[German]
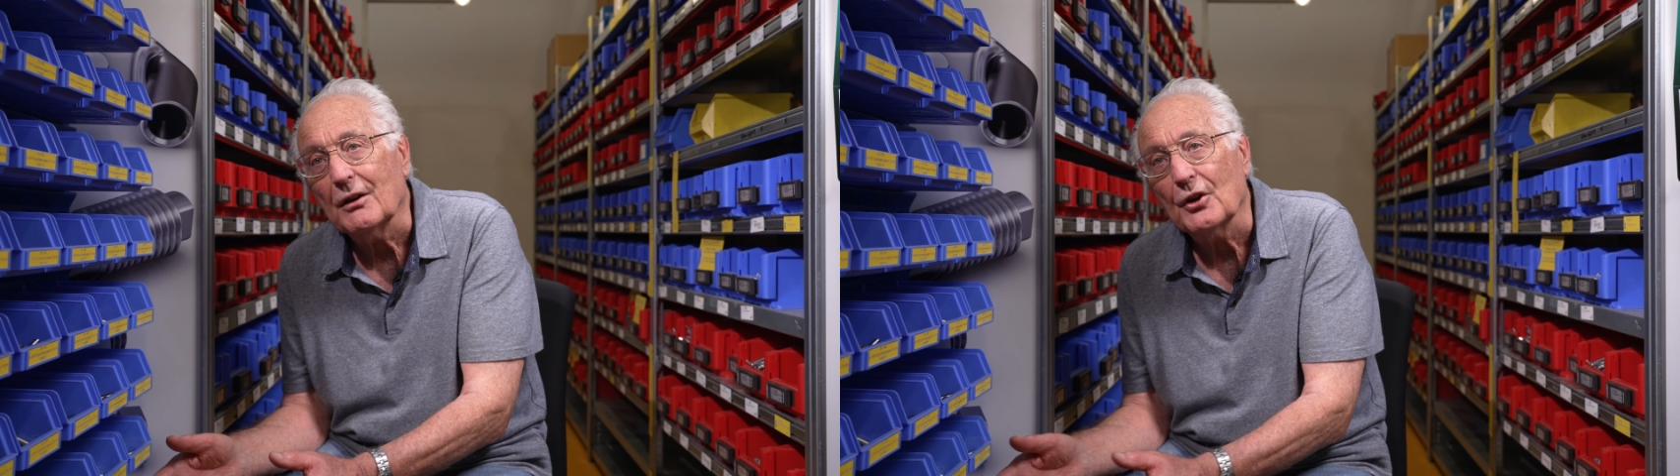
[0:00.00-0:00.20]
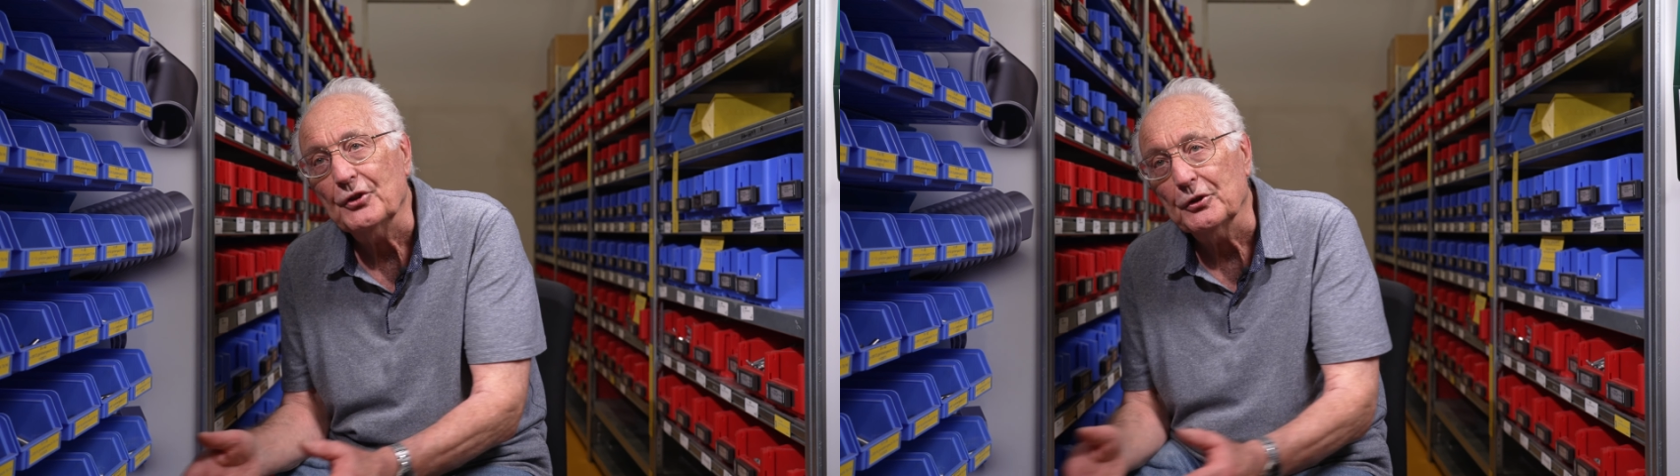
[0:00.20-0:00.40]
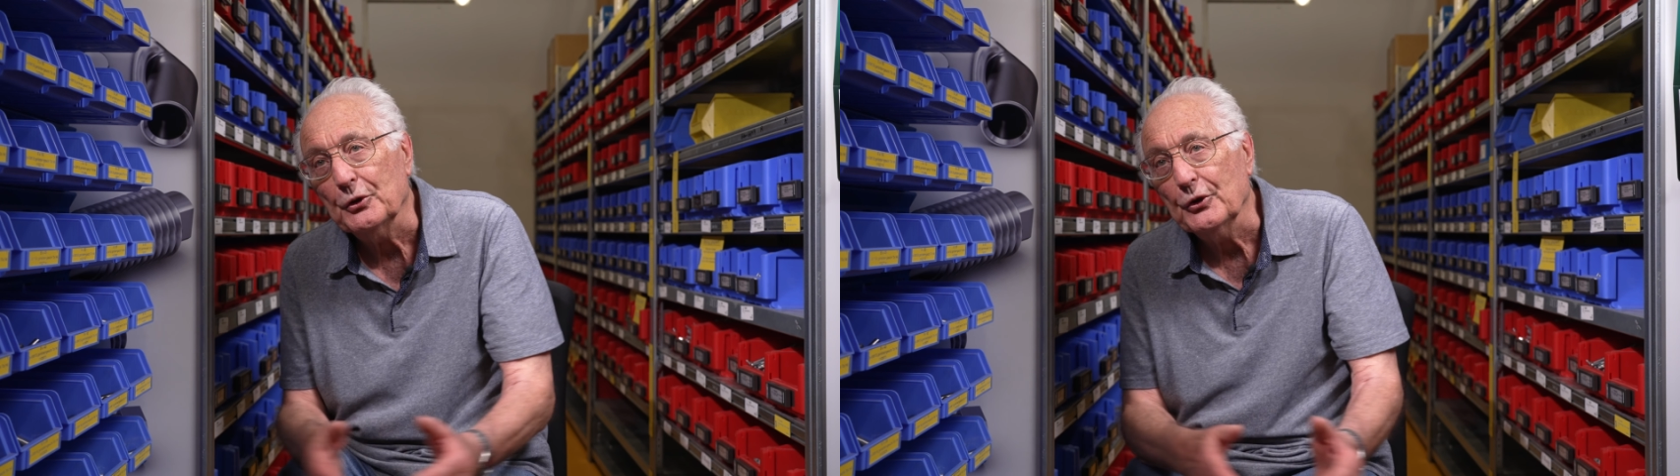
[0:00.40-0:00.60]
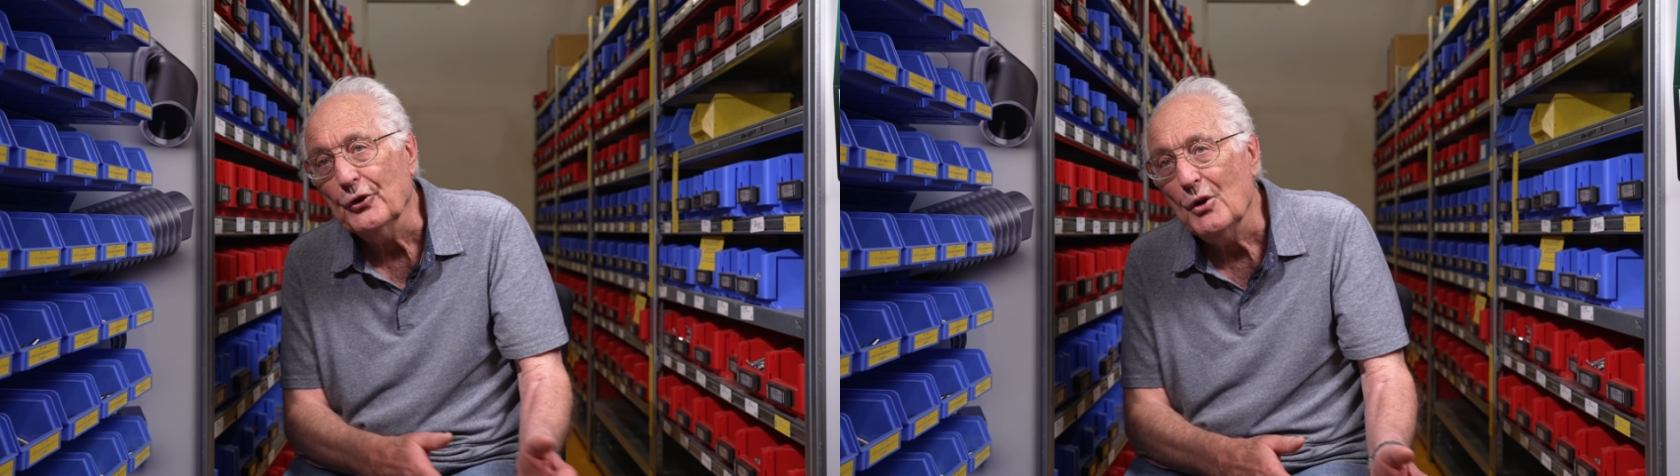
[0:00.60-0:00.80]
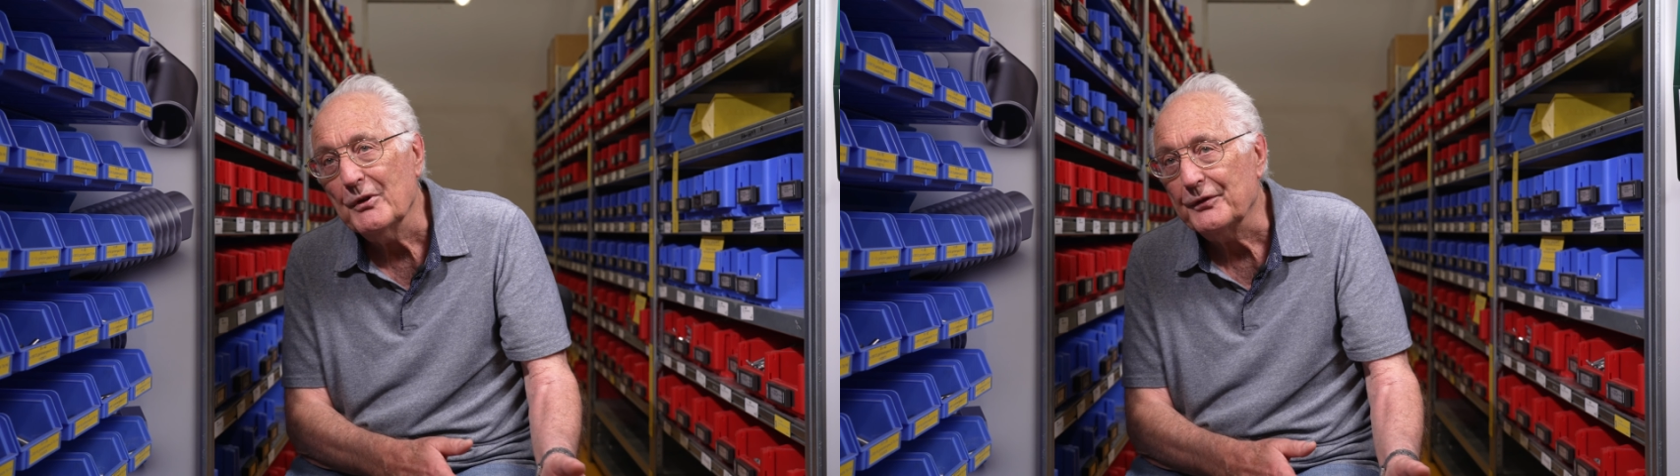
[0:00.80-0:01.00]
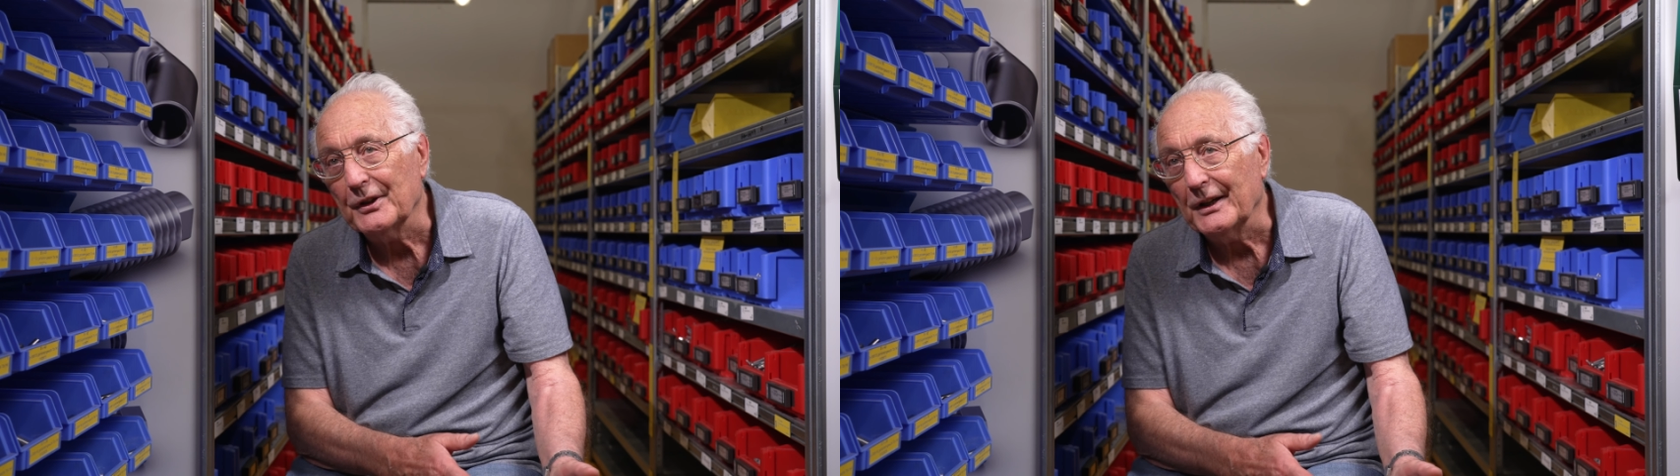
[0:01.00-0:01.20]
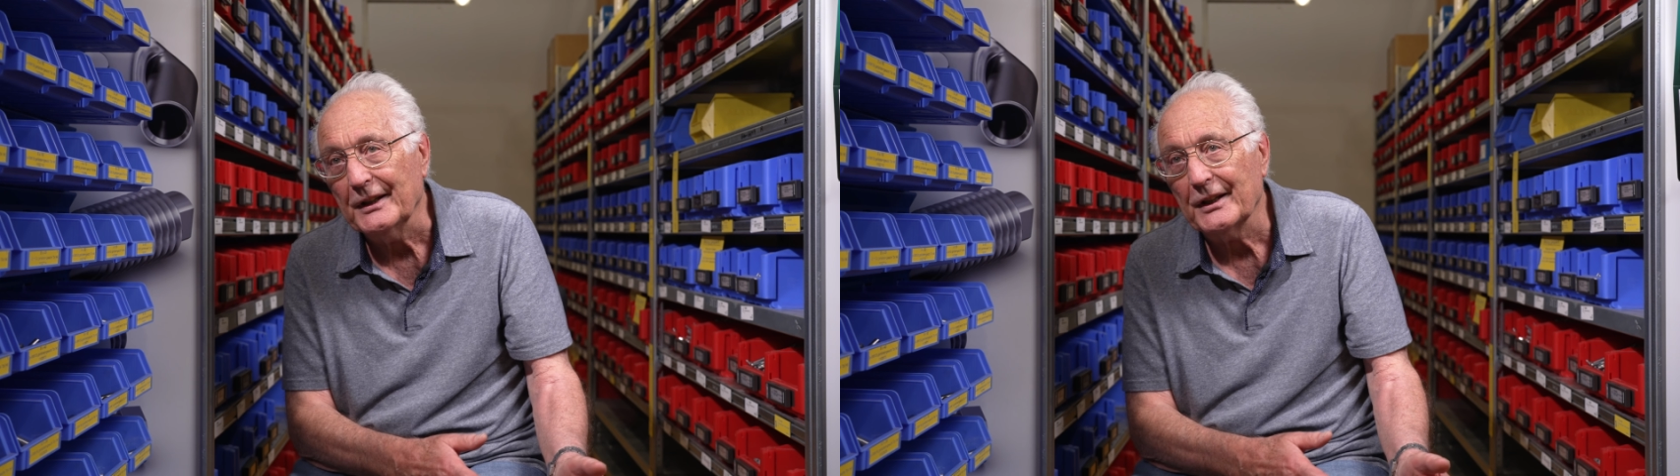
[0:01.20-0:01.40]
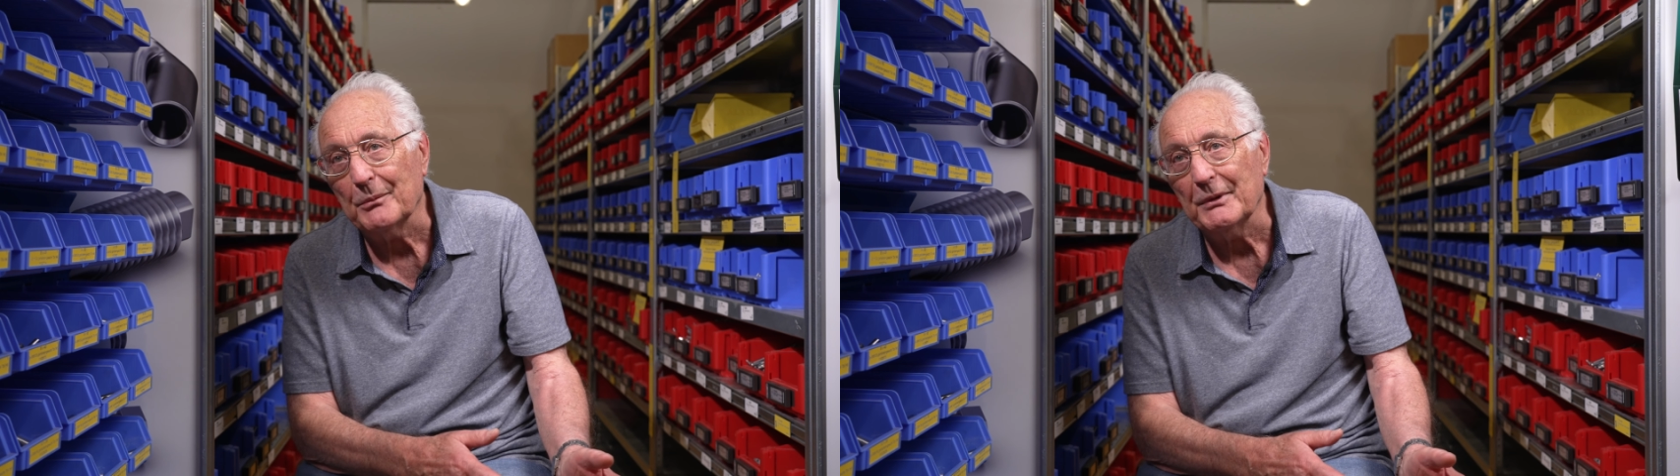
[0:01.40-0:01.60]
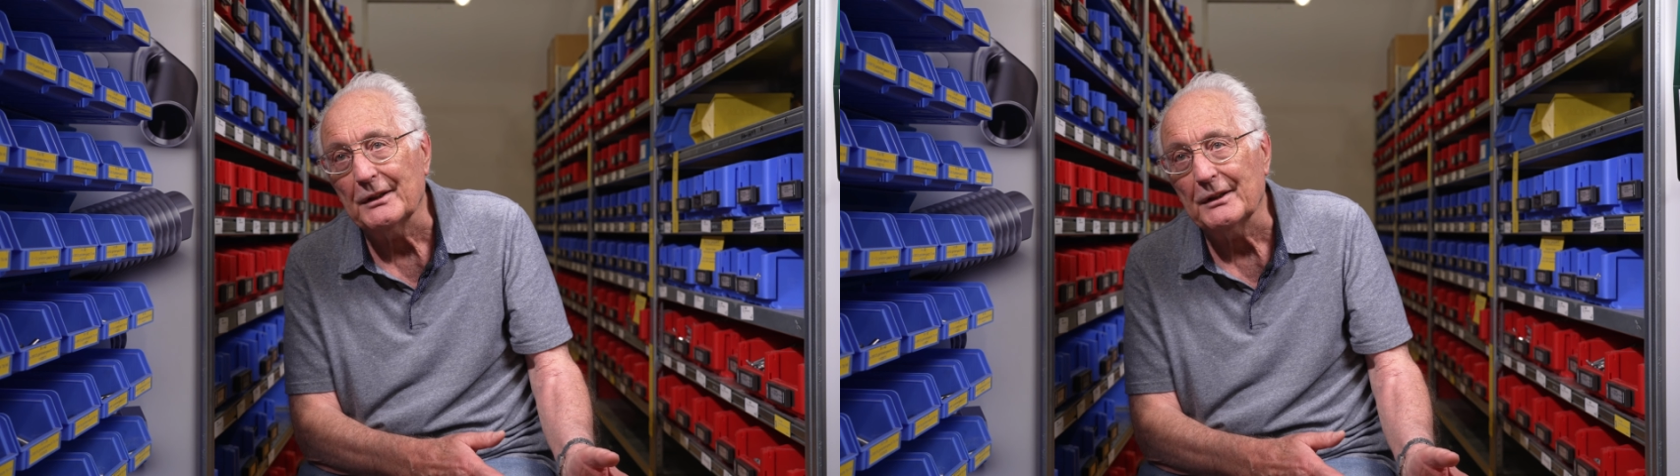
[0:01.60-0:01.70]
kannst du natürlich nicht mehr vergleichen